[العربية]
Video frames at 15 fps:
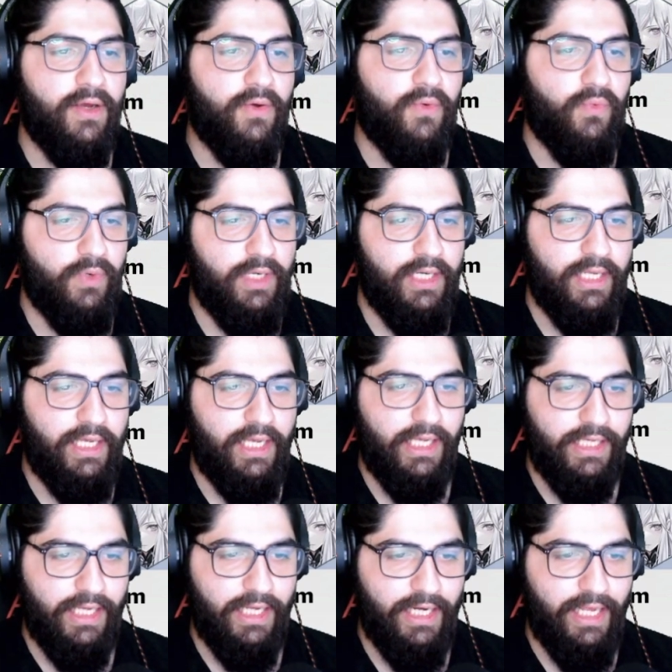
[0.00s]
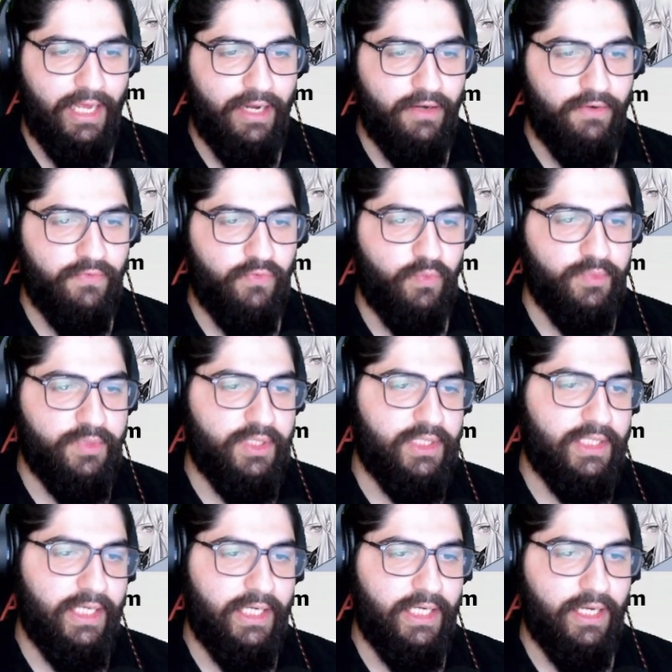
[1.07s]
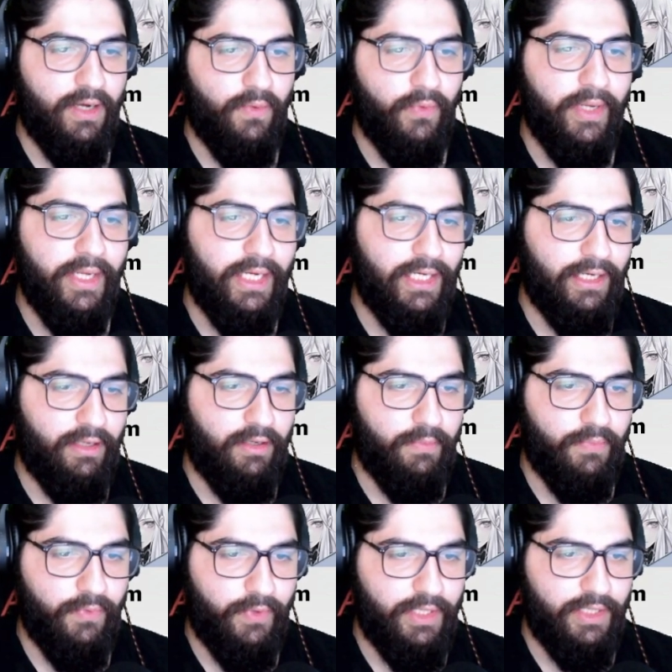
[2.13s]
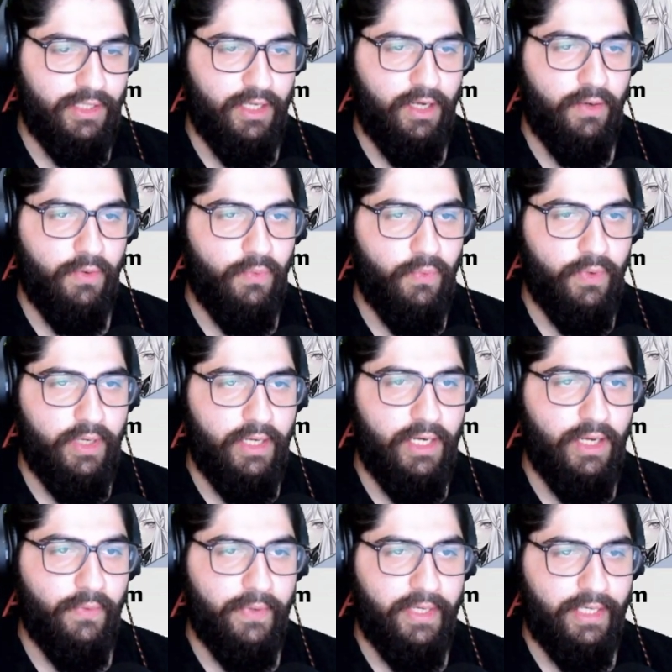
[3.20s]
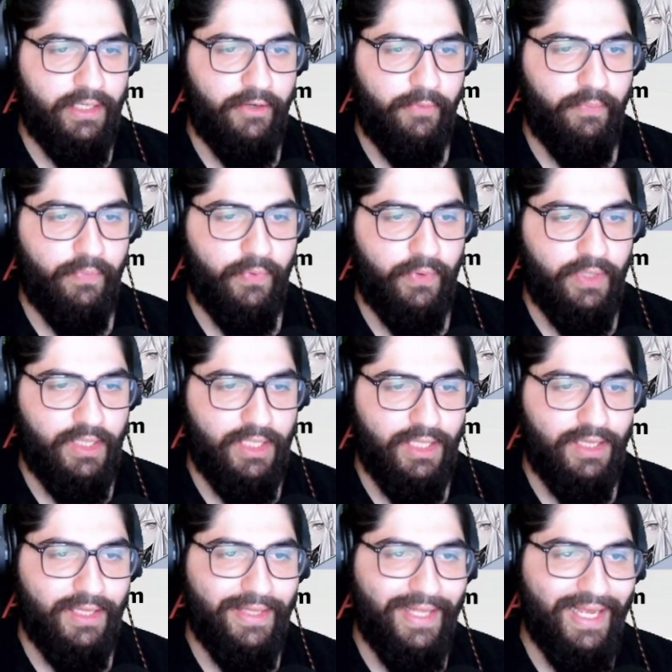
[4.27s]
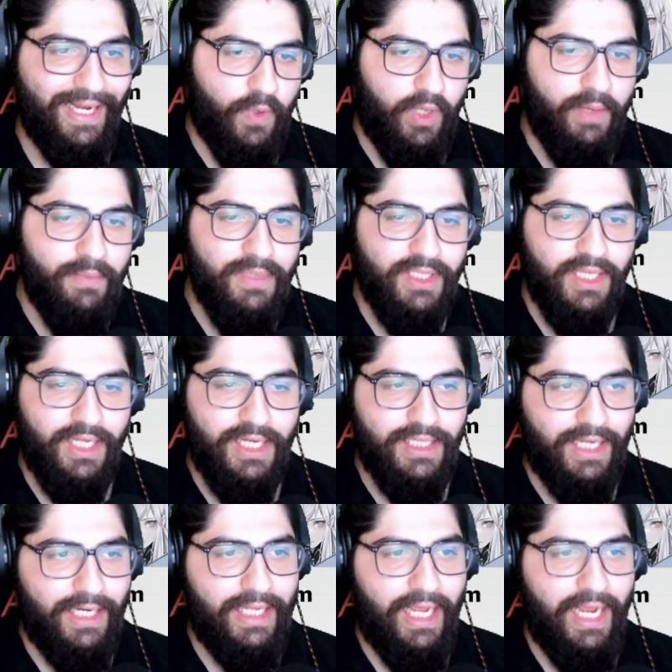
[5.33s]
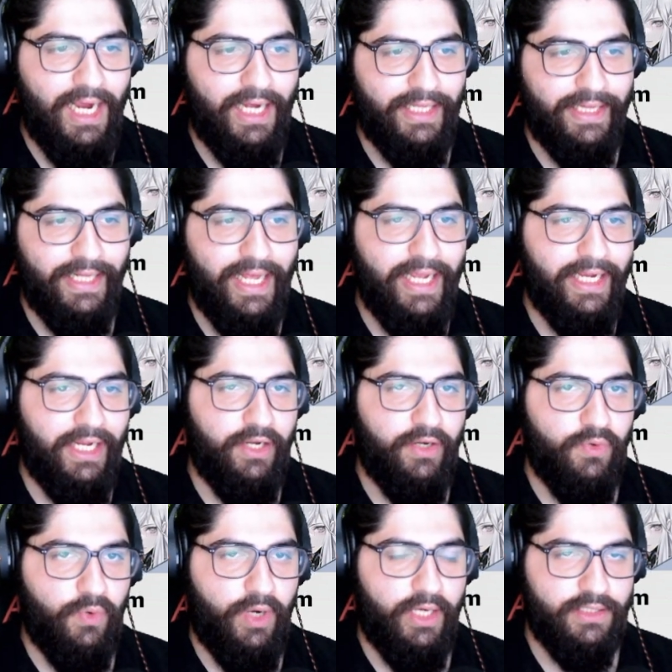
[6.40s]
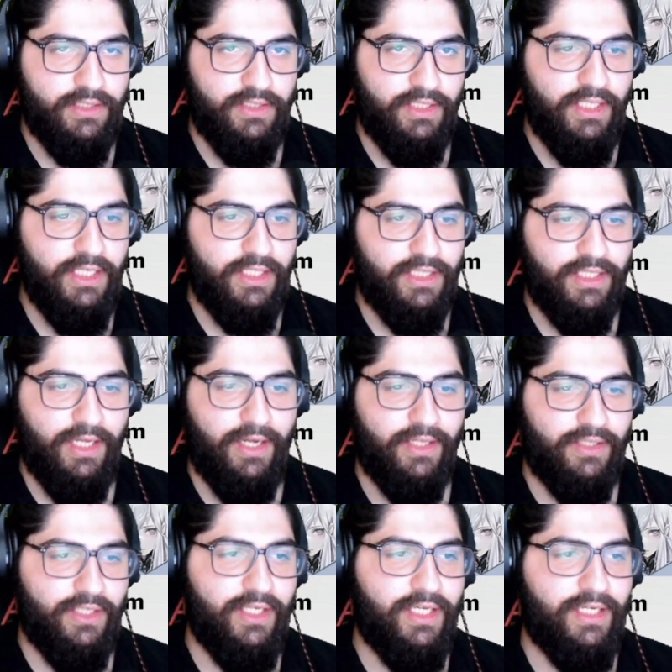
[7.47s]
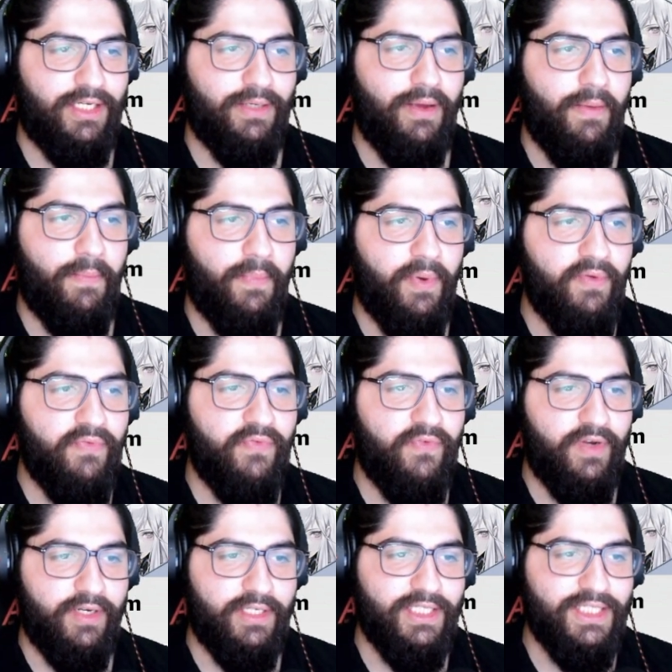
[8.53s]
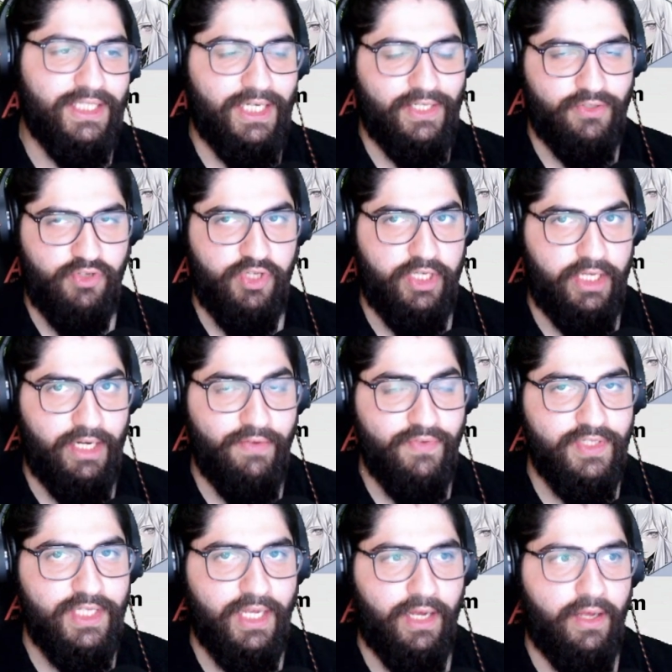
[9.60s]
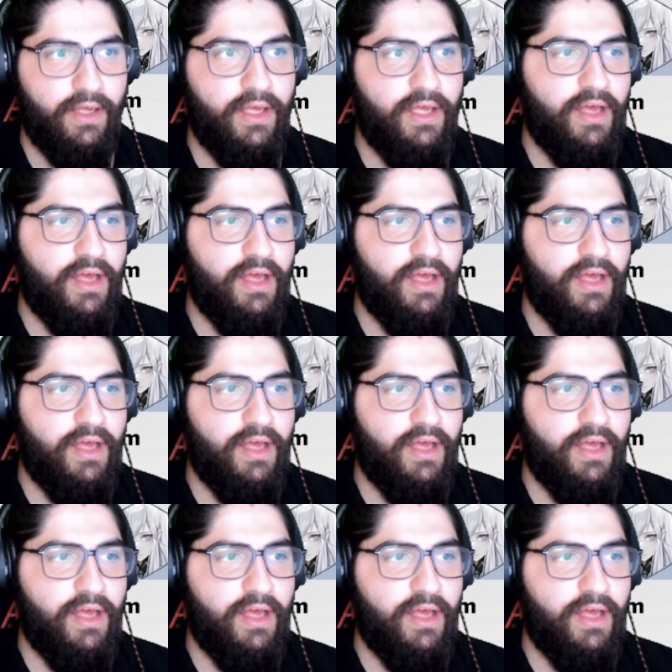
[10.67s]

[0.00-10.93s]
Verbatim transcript: واللي هي ال 1200 awakening بوينت او الاويكنينج بوينت الثالث لما تضغط عليها حتلاقي انه حتصير تعطيك بف للشخصية نفسها